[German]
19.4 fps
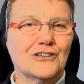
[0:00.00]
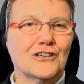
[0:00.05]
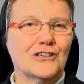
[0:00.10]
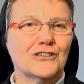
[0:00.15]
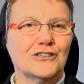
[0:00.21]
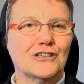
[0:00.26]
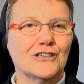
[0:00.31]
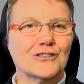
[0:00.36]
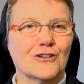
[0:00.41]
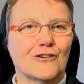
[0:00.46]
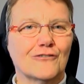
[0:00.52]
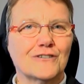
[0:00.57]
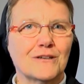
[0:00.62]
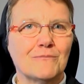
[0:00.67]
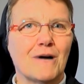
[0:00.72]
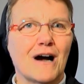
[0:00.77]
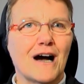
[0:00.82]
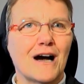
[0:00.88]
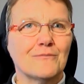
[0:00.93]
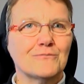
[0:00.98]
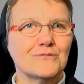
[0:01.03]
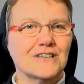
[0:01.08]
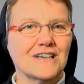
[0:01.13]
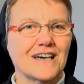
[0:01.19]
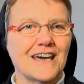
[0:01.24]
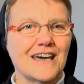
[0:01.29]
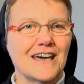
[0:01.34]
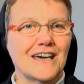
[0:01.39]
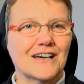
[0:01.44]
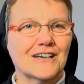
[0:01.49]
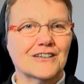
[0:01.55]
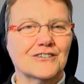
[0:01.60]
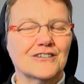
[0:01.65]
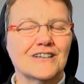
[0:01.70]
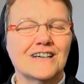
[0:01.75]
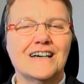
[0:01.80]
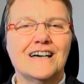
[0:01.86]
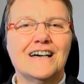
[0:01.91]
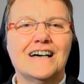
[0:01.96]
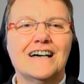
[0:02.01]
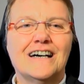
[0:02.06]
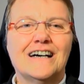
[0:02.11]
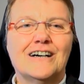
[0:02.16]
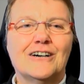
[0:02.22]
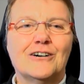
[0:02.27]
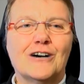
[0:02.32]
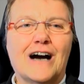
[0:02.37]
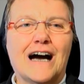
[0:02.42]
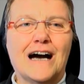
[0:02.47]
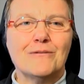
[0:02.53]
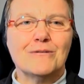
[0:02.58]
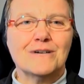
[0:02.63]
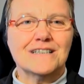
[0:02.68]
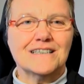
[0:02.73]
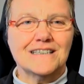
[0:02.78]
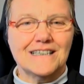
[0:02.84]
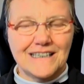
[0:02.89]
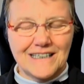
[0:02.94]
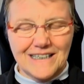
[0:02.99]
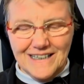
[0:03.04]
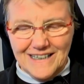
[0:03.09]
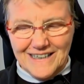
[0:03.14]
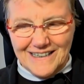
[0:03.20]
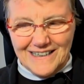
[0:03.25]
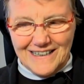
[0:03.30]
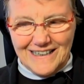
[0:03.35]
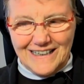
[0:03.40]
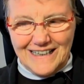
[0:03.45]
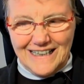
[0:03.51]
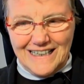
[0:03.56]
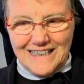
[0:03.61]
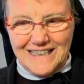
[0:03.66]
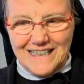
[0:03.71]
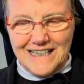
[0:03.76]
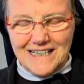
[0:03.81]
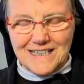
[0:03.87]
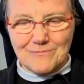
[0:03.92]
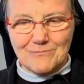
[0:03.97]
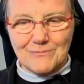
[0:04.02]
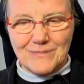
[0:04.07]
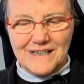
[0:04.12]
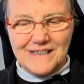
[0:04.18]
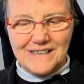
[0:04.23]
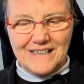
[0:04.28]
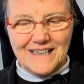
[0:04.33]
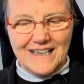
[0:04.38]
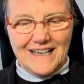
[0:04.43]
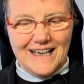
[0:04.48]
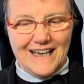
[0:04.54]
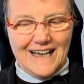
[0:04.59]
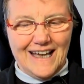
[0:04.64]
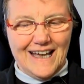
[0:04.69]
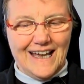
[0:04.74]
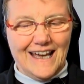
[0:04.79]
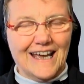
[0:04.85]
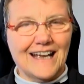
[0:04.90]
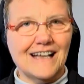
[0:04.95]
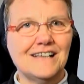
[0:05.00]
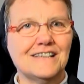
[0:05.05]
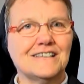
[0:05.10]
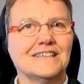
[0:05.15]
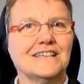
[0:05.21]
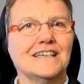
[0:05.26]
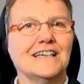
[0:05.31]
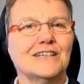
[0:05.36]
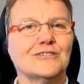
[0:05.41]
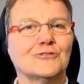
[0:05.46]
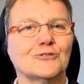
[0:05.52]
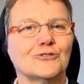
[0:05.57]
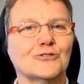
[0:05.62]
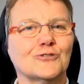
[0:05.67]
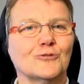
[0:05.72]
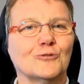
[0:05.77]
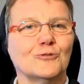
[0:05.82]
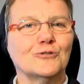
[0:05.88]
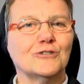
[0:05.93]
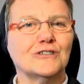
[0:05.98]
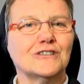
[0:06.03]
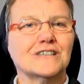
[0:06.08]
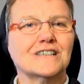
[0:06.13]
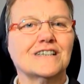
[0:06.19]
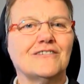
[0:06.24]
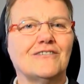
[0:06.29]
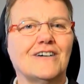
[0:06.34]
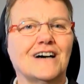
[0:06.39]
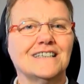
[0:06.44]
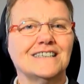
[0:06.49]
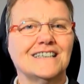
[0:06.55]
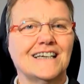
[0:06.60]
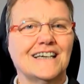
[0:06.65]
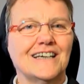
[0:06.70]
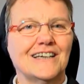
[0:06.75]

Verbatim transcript: dass sie es auf dem Arm trägt, aber sie in diesem Bild hält Jesus uns quasi